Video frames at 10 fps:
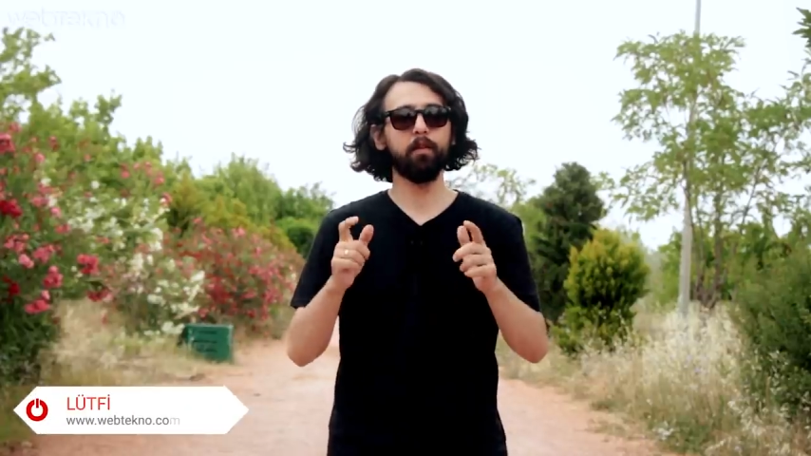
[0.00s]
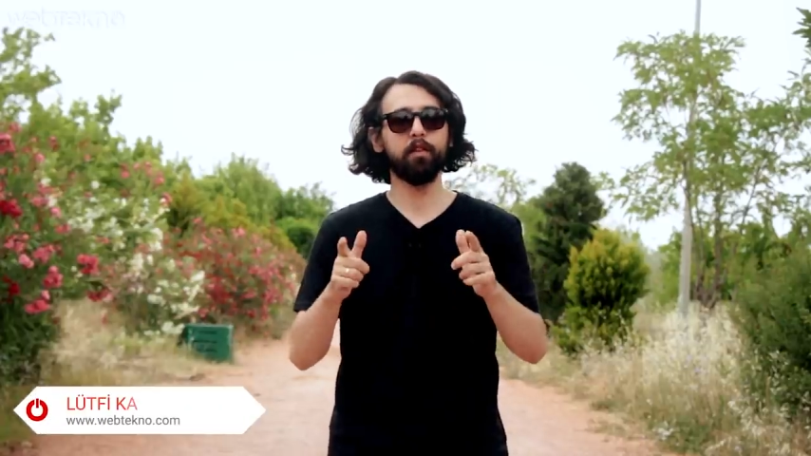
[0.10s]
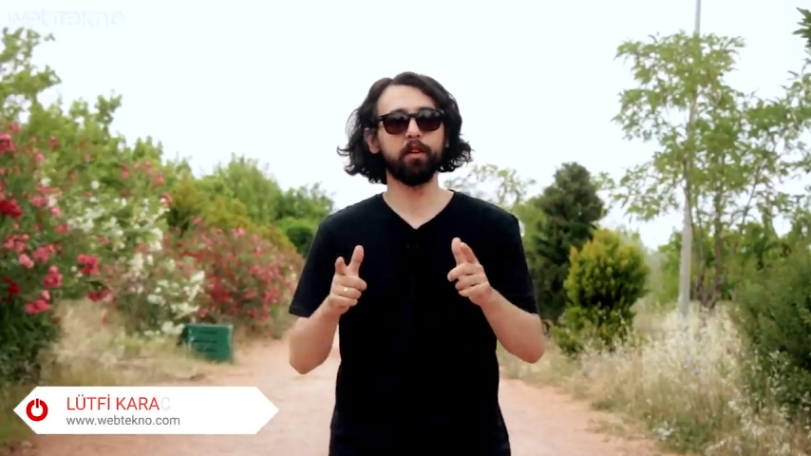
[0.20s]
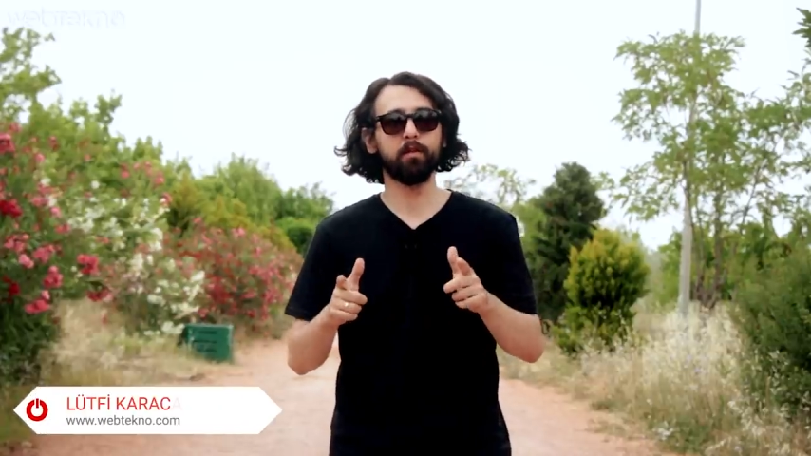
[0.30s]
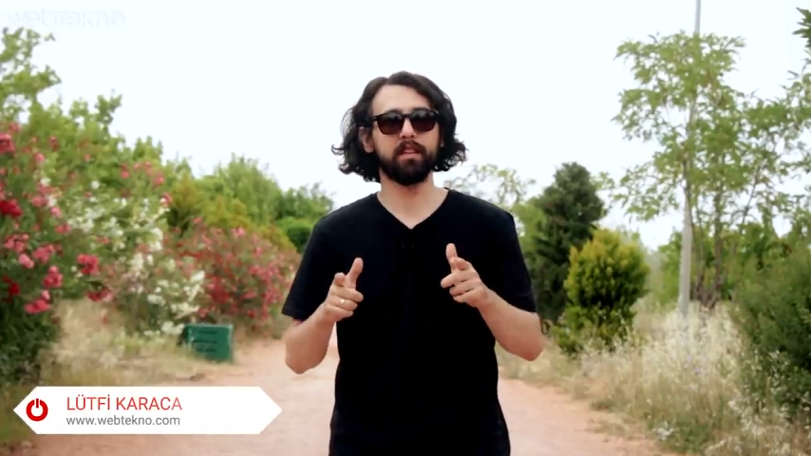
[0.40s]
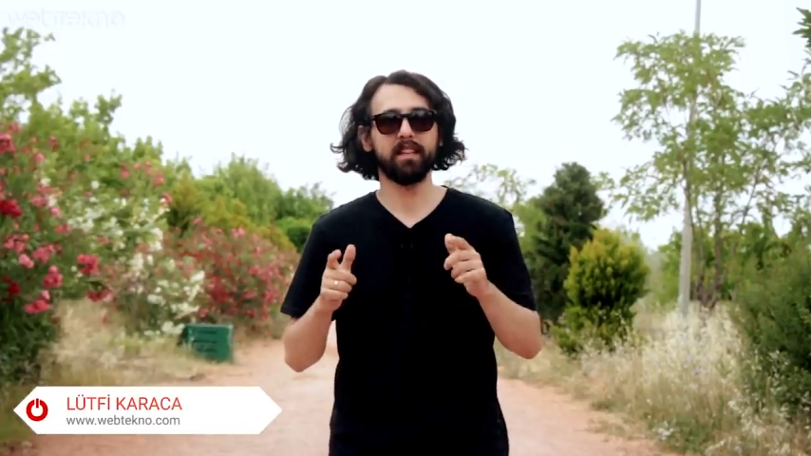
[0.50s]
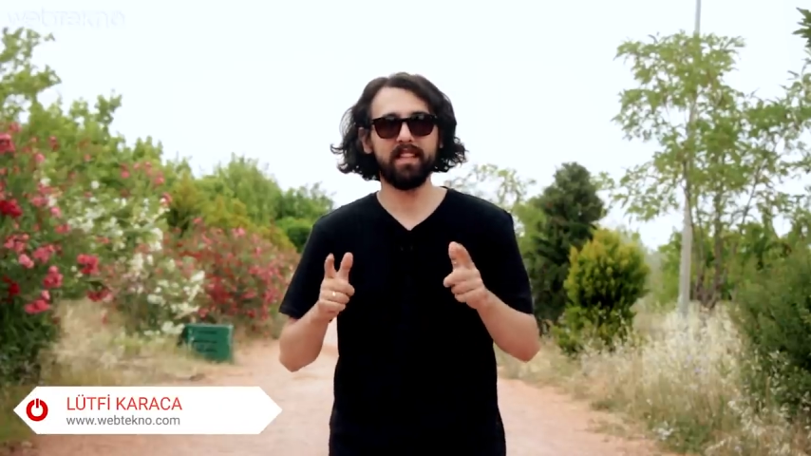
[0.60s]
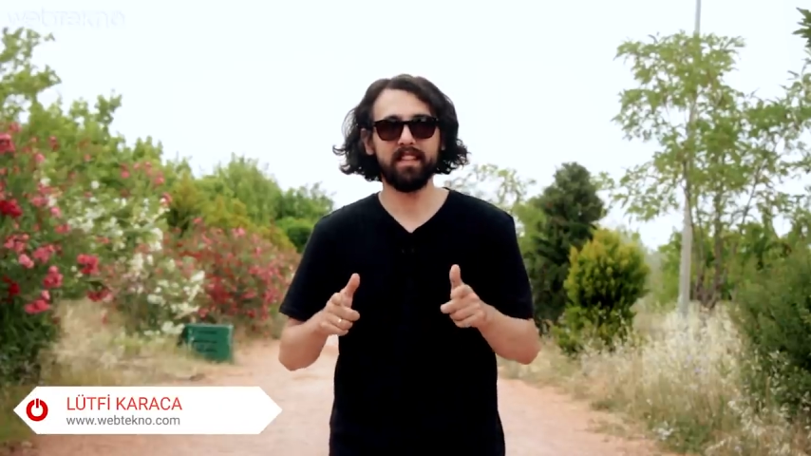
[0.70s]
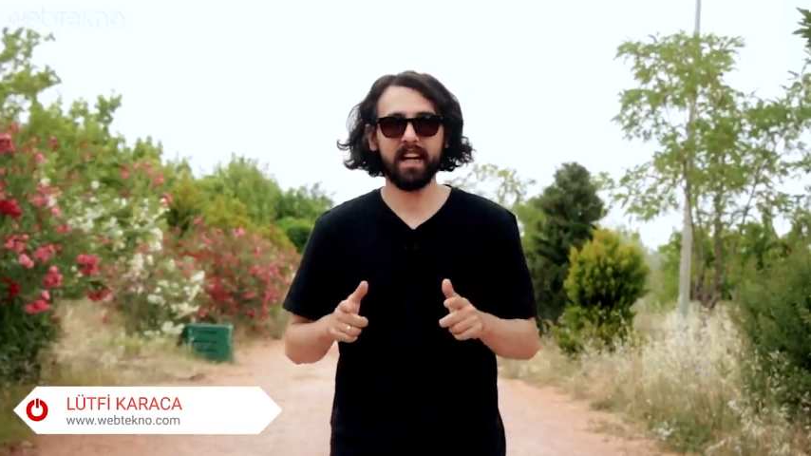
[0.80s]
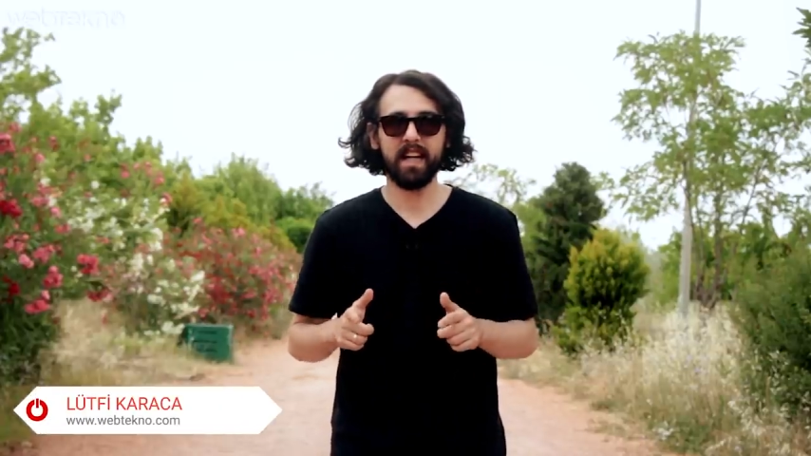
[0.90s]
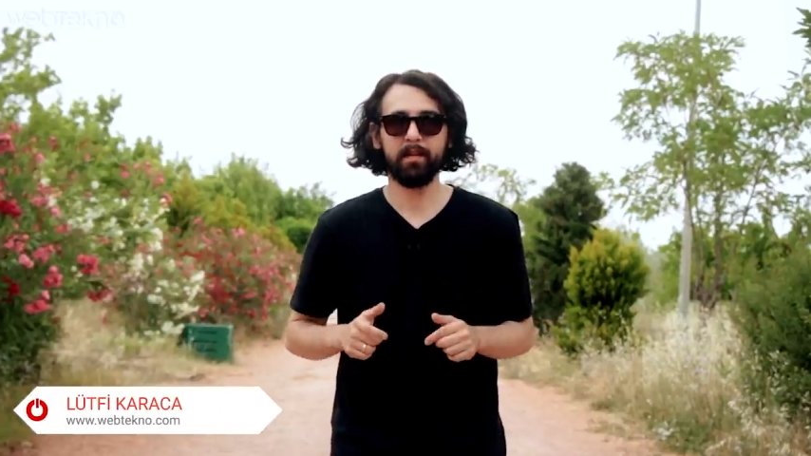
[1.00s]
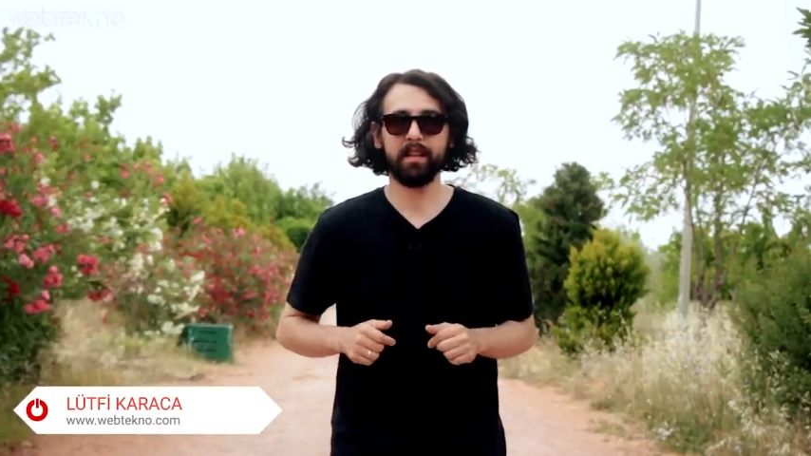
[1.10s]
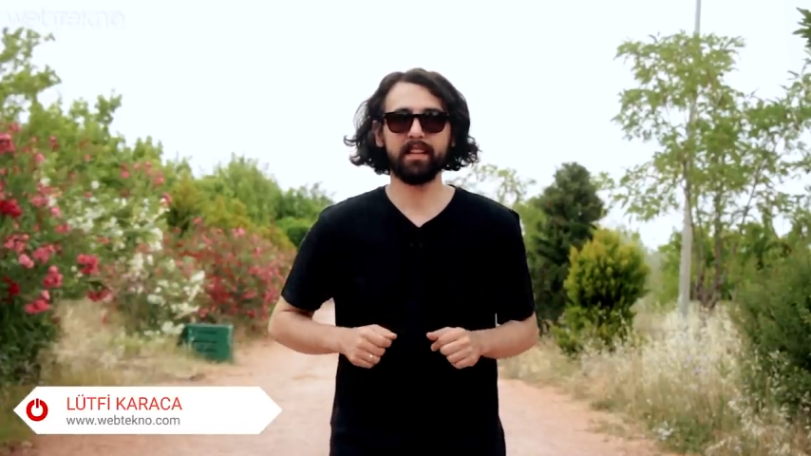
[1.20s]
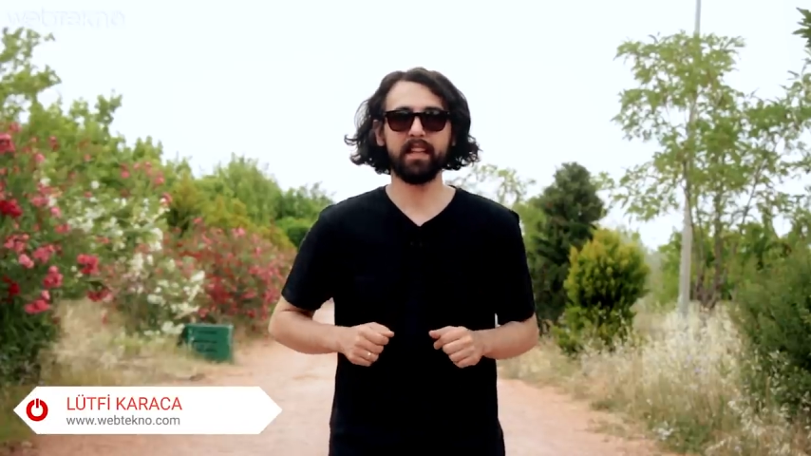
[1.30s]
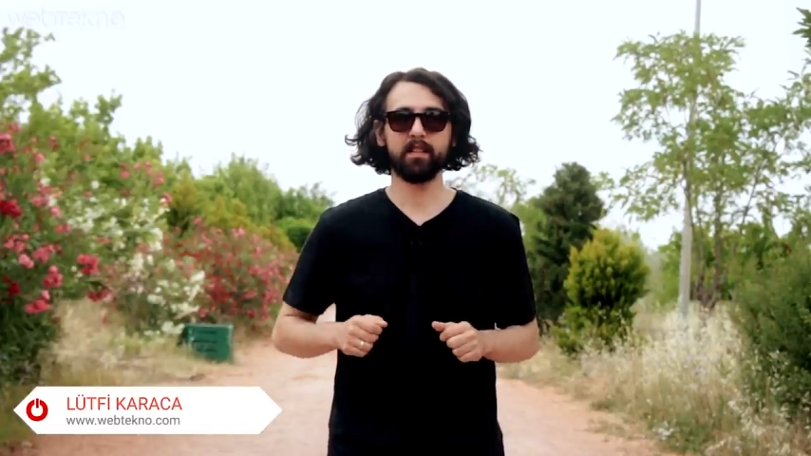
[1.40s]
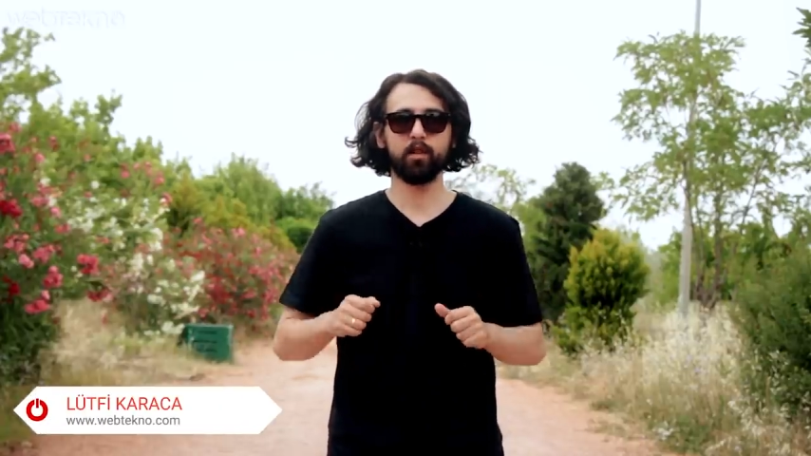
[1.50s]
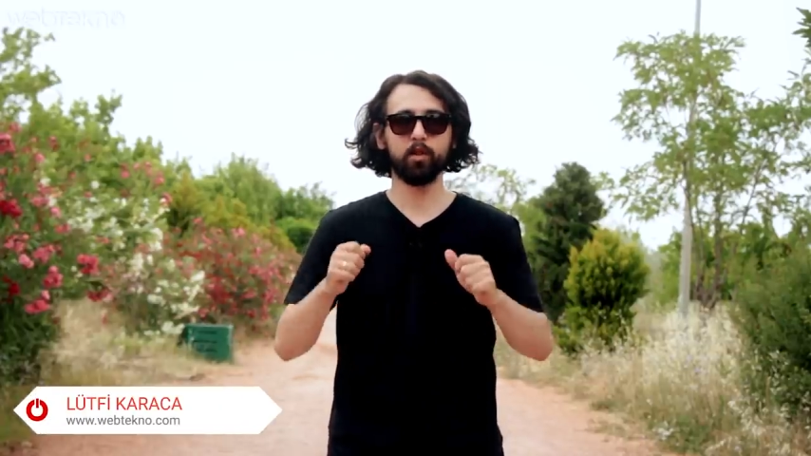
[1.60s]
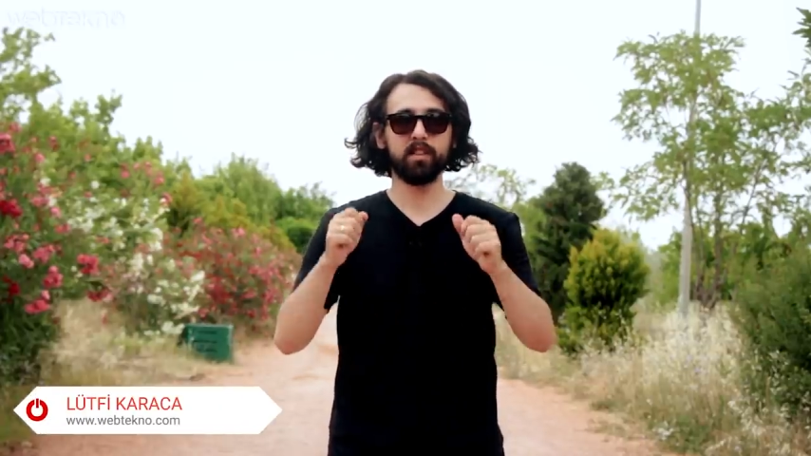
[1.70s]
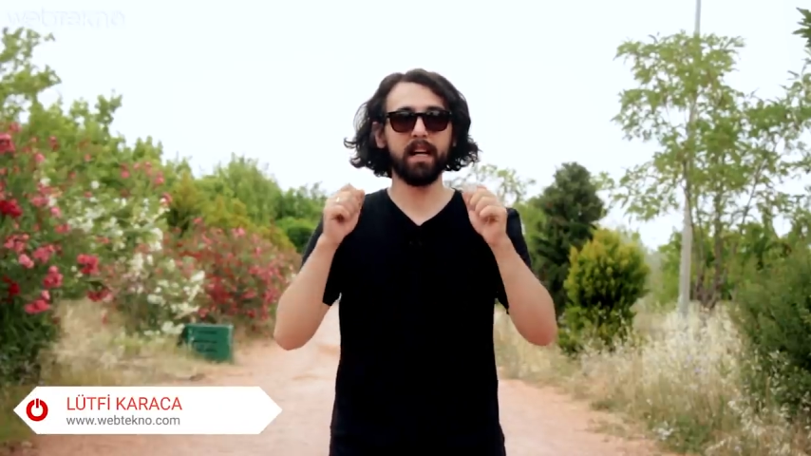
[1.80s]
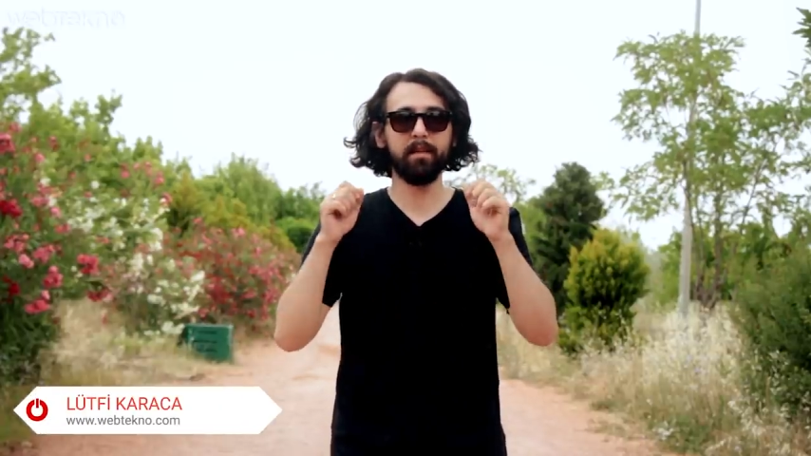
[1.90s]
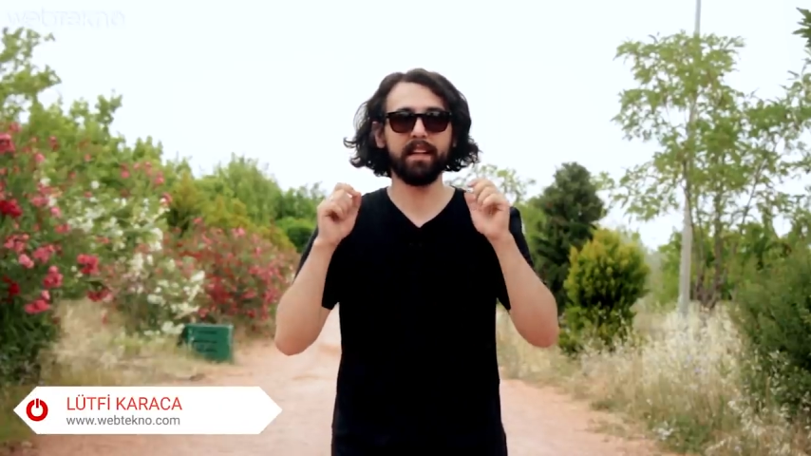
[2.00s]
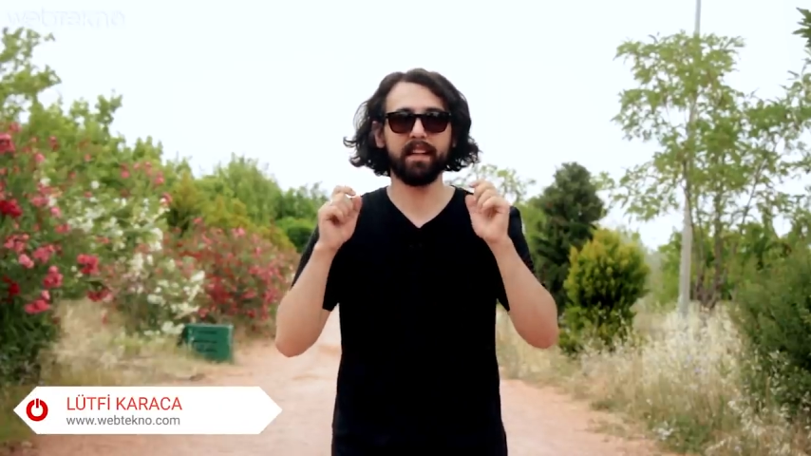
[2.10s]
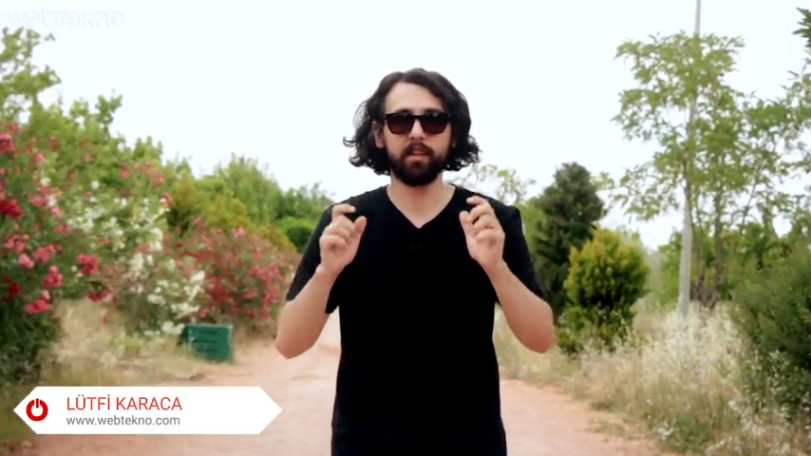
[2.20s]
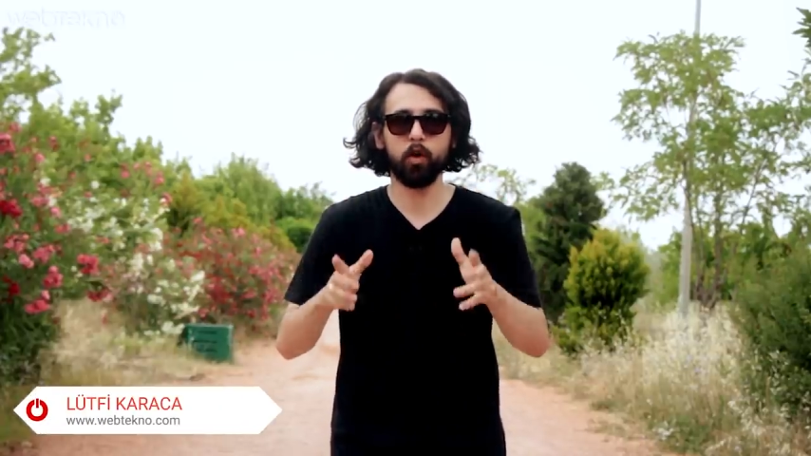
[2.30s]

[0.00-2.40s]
Bu videomuzda sizlerle birlikte sosyal medyada